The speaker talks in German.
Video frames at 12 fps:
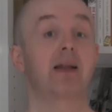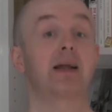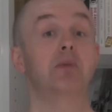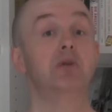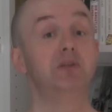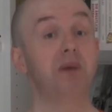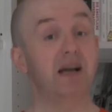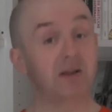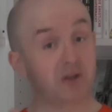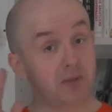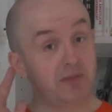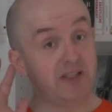Da muss man
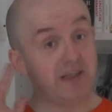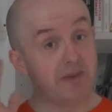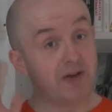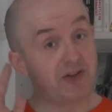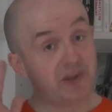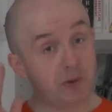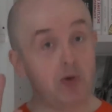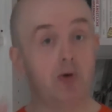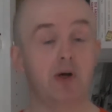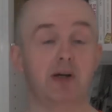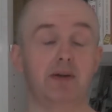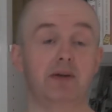schon ein bisschen immer
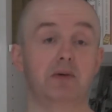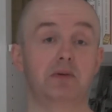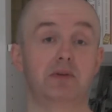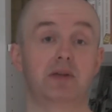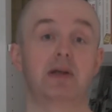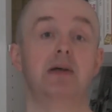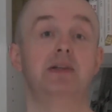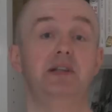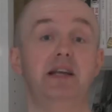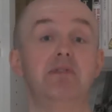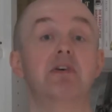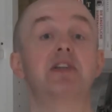zuhören und
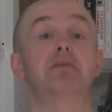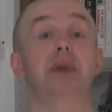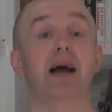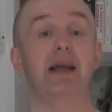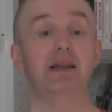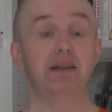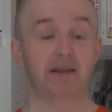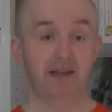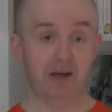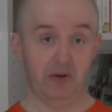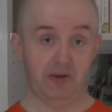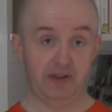sehen, was meint
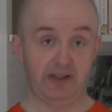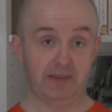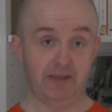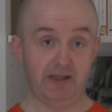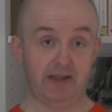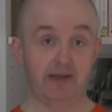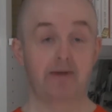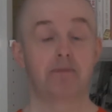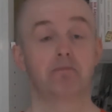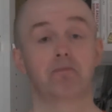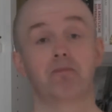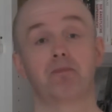der oder die damit
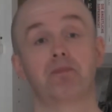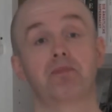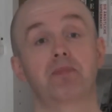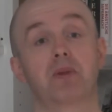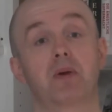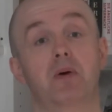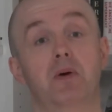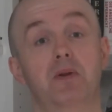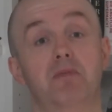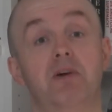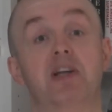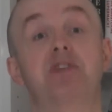
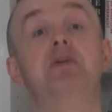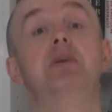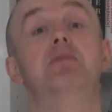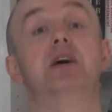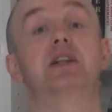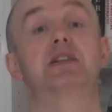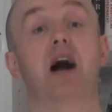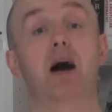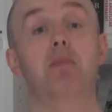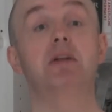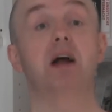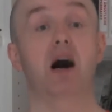und was wird
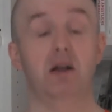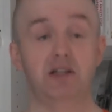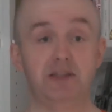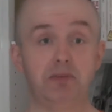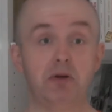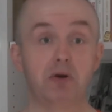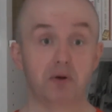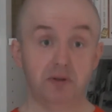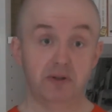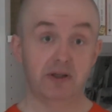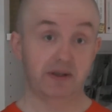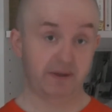damit alles
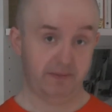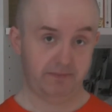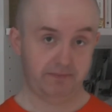begründet.